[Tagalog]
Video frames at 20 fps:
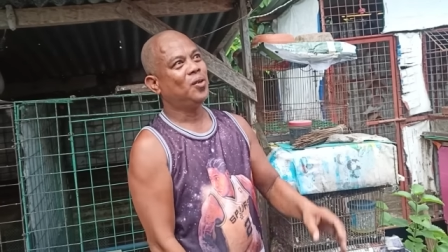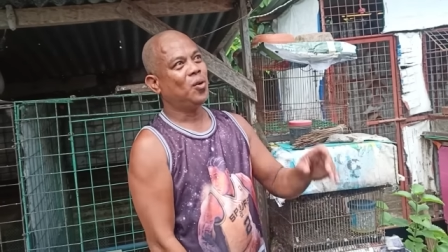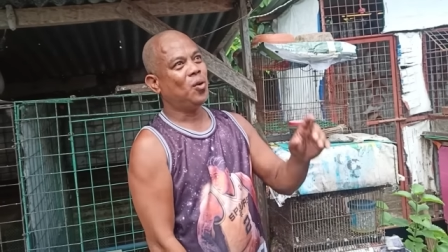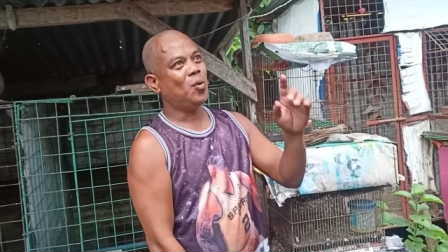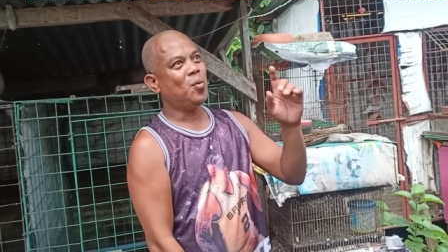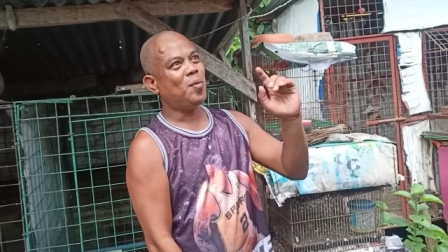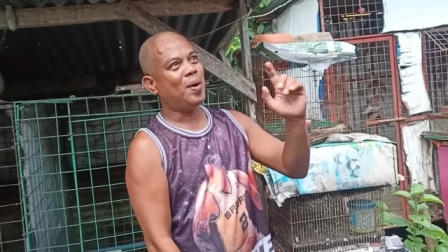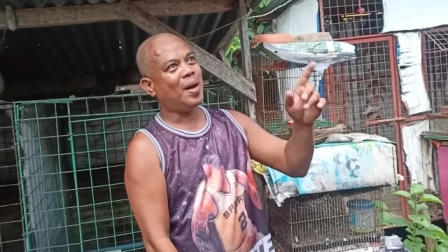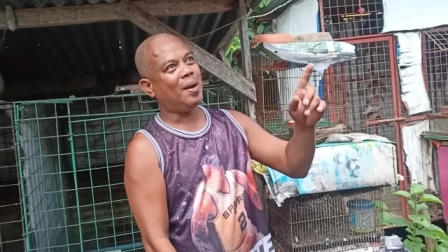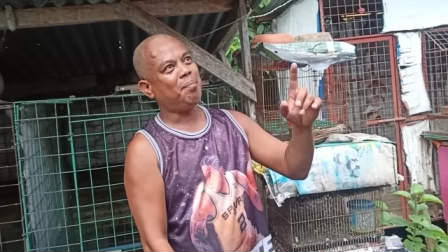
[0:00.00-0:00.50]

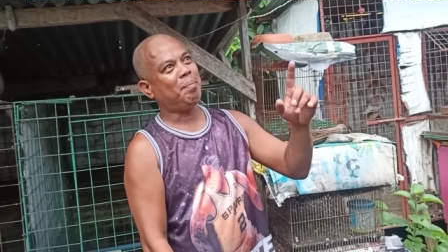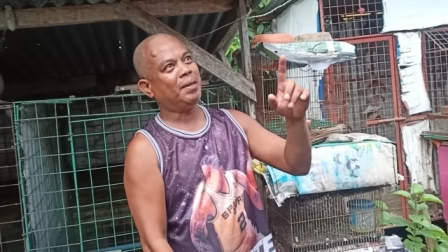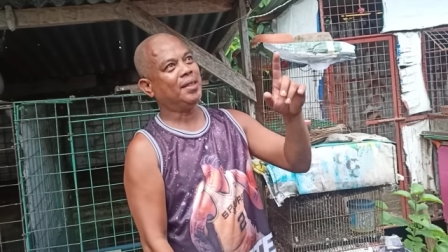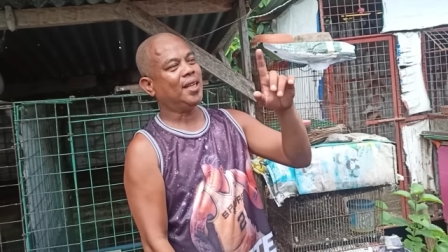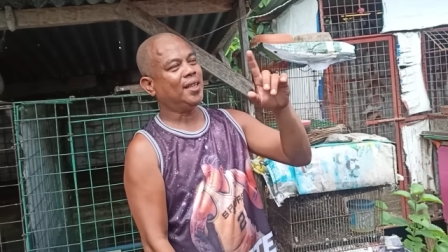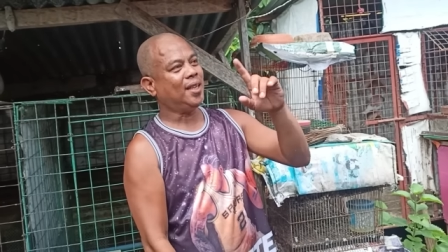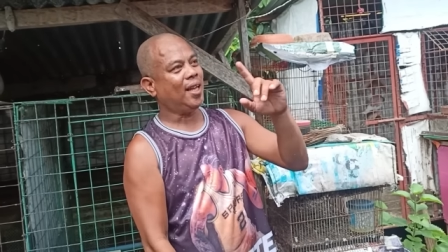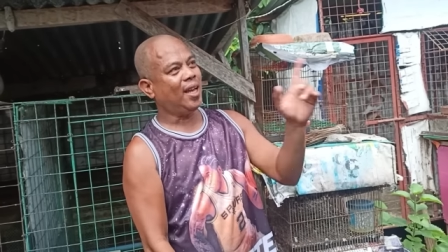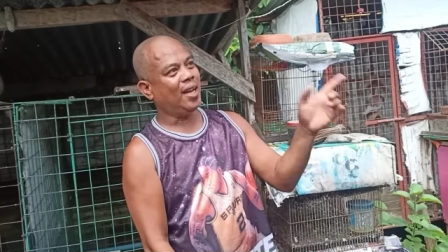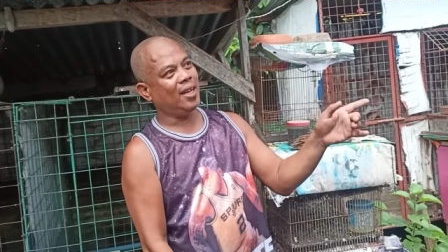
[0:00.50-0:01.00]
Uma,
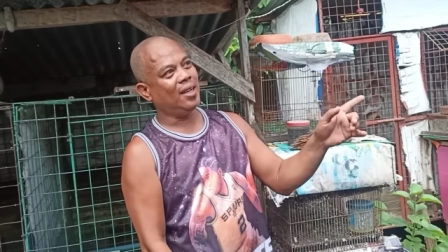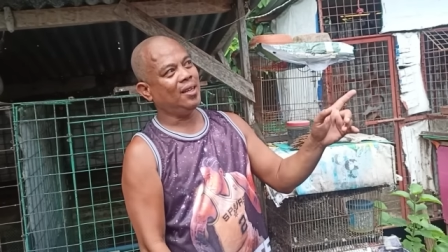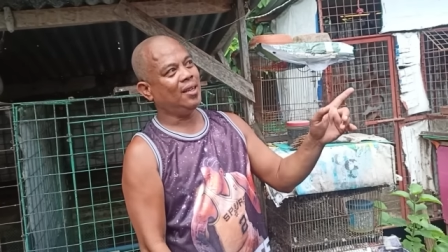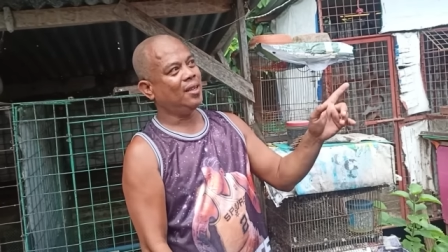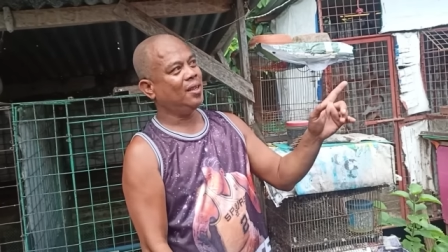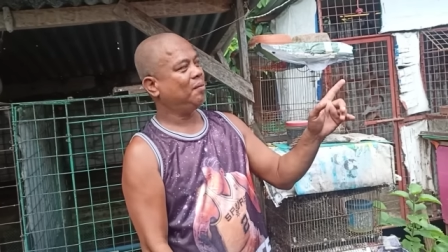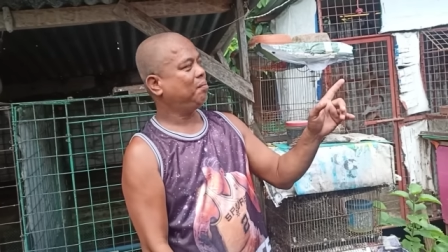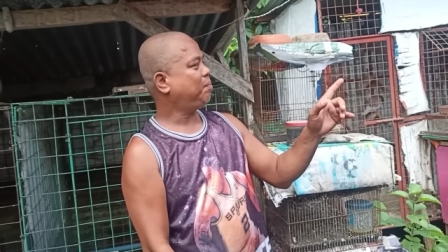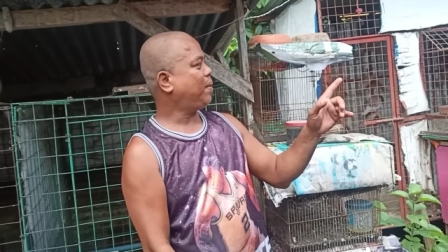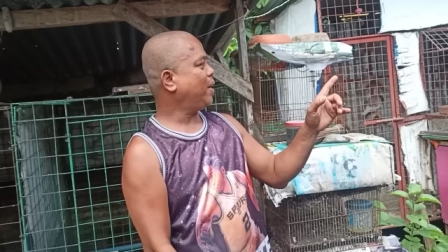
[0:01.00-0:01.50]
pagdating,
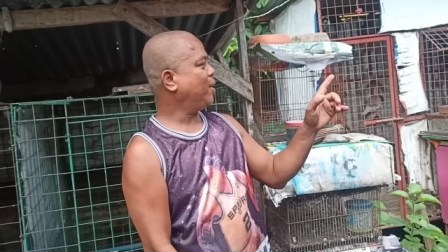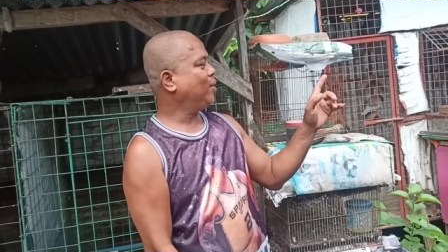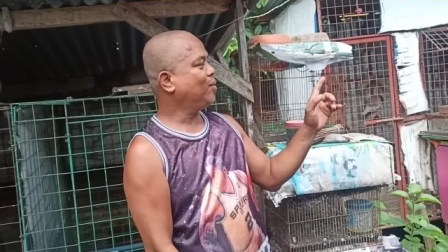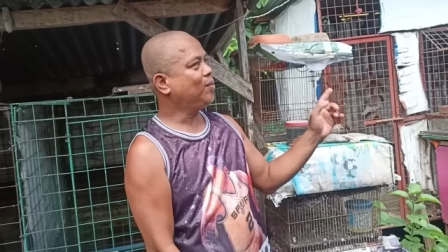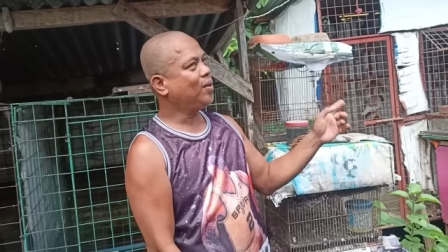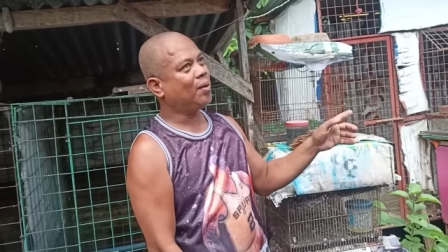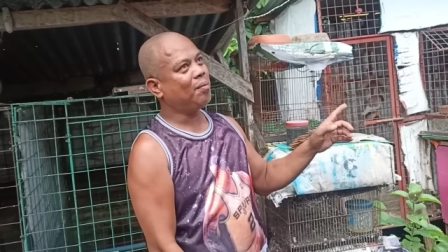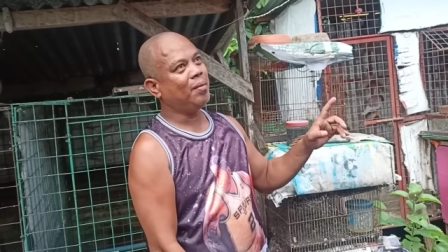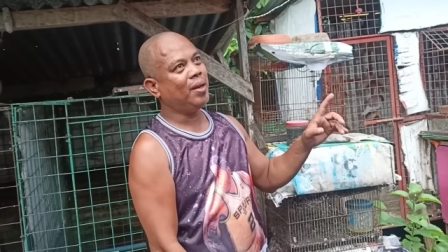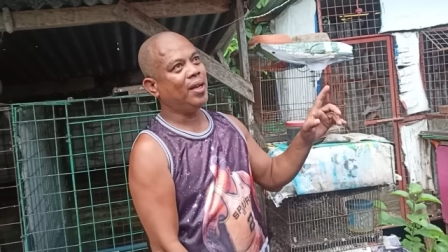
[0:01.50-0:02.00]
painom
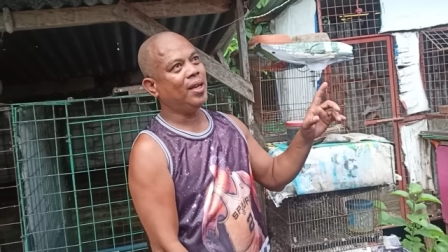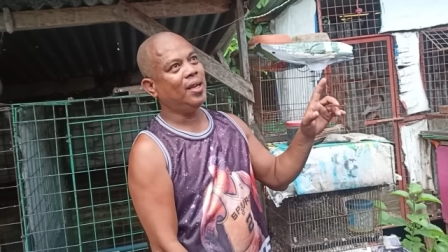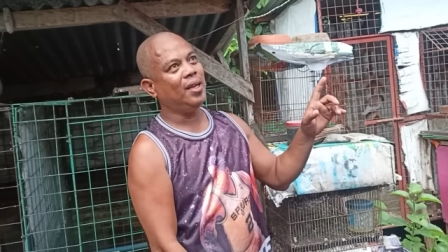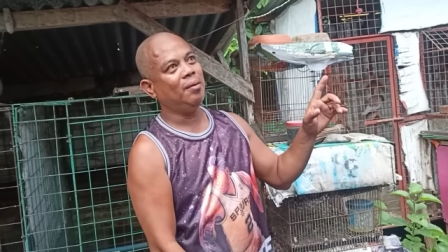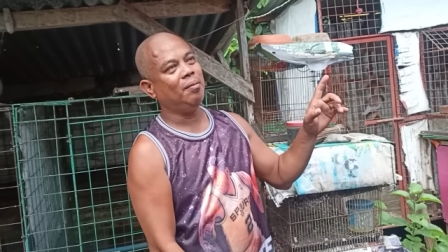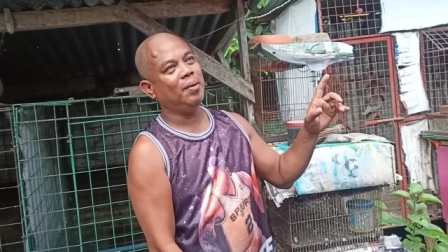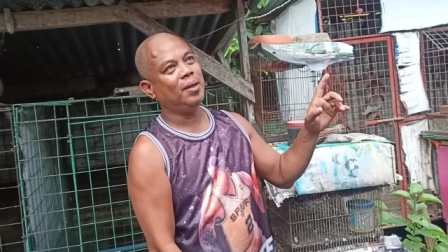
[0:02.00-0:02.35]
ng may,